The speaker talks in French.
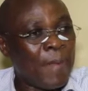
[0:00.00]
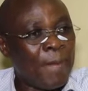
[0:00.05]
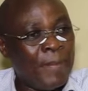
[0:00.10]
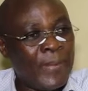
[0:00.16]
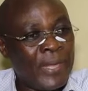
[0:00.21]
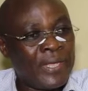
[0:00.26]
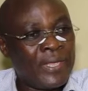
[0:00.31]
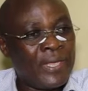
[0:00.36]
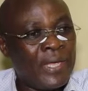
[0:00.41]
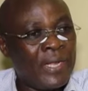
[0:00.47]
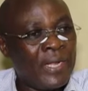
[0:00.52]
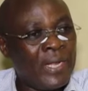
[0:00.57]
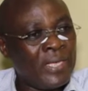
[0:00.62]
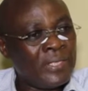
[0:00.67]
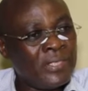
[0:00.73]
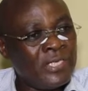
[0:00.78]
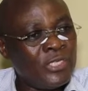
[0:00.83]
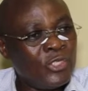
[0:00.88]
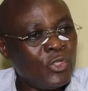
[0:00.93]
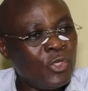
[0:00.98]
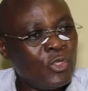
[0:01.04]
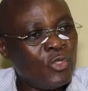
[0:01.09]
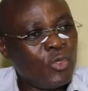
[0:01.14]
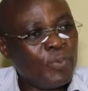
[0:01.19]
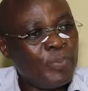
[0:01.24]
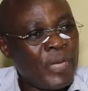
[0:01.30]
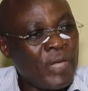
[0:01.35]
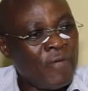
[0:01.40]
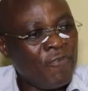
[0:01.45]
mais qui qui la
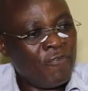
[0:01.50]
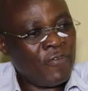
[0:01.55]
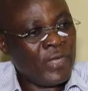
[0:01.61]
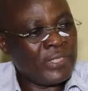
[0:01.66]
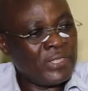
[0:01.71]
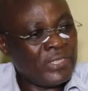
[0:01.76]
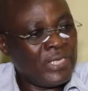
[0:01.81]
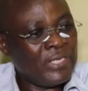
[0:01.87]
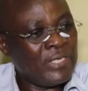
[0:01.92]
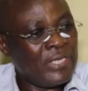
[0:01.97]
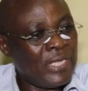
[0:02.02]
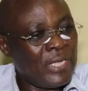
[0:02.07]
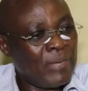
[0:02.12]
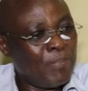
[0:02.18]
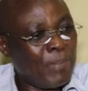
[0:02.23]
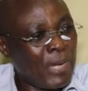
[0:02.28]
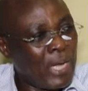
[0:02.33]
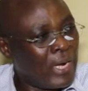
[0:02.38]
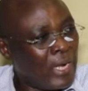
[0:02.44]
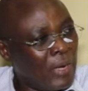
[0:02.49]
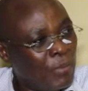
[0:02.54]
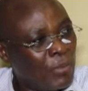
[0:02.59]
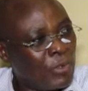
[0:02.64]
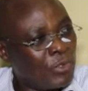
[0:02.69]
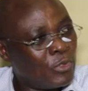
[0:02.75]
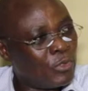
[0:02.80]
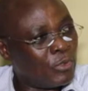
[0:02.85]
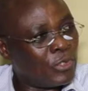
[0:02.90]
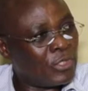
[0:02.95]
et et pas la pas
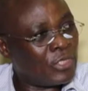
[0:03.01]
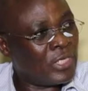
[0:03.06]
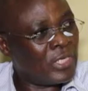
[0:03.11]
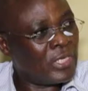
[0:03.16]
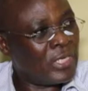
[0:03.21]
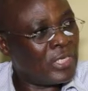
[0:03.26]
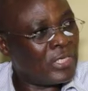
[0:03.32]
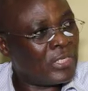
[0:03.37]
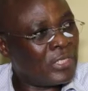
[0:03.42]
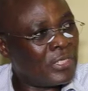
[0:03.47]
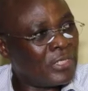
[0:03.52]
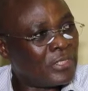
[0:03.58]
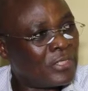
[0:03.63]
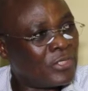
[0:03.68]
je ne